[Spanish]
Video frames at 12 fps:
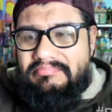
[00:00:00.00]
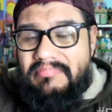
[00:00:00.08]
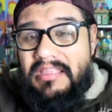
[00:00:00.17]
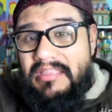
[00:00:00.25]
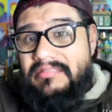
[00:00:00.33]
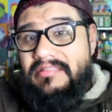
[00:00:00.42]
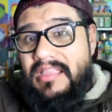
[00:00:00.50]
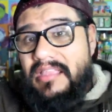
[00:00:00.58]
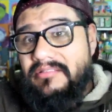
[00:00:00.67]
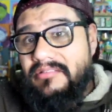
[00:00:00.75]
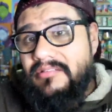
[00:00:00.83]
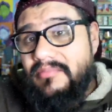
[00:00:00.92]
en este
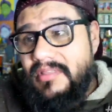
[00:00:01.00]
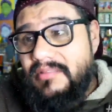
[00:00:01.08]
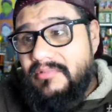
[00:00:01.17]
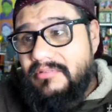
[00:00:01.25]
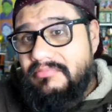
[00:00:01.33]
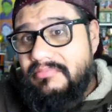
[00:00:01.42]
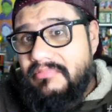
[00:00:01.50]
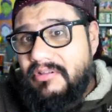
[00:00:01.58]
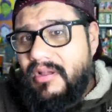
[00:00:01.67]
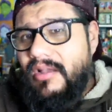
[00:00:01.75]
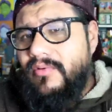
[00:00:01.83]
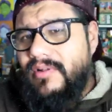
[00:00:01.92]
caso es lo mismo.
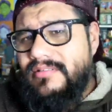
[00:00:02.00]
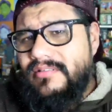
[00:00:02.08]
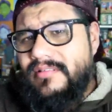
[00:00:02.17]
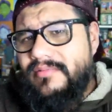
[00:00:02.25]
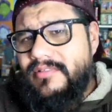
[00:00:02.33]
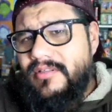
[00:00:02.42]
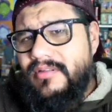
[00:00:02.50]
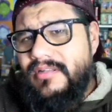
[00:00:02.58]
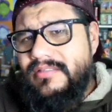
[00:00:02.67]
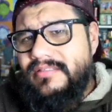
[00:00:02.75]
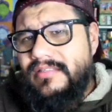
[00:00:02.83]
Con algunas excepciones